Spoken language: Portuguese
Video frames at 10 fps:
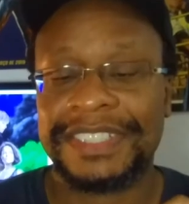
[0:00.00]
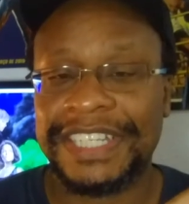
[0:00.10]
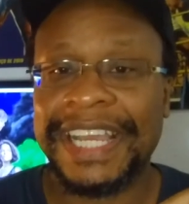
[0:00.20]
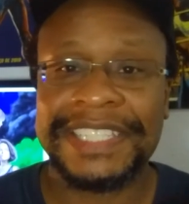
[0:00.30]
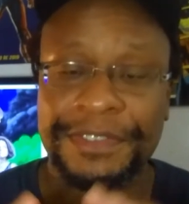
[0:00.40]

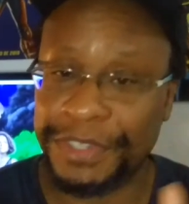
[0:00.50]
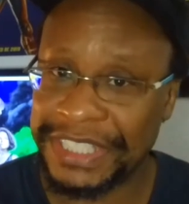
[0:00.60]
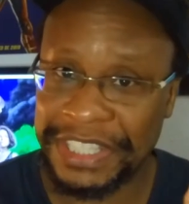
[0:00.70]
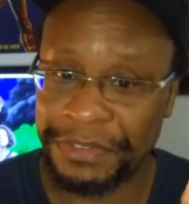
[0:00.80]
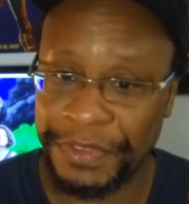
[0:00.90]
Já se
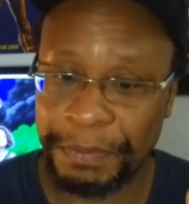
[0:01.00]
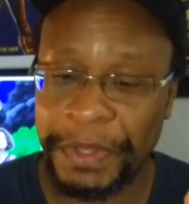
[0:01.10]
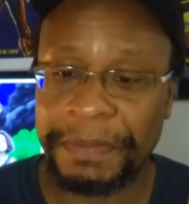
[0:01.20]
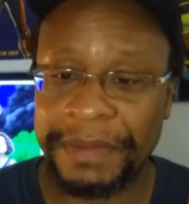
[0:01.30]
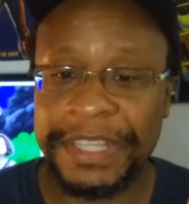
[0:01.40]
você não vê
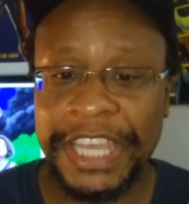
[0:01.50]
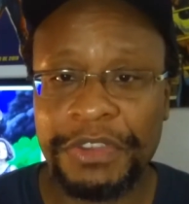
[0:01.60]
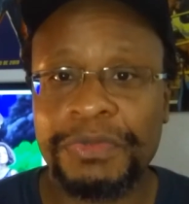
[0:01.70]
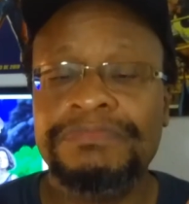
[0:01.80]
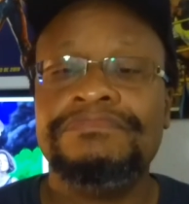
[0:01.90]
problema
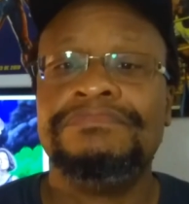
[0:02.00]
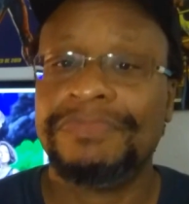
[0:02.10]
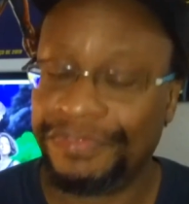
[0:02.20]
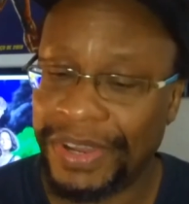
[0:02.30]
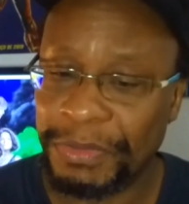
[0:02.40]
nenhum,
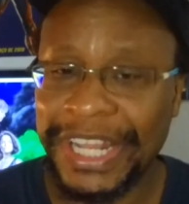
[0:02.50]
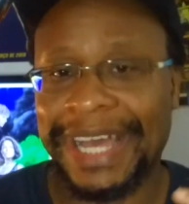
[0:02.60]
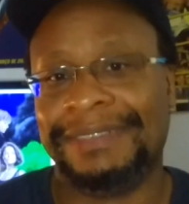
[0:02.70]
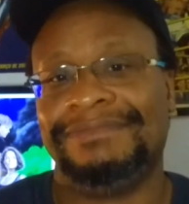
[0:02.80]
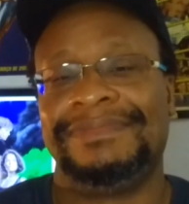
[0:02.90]
vamos lá.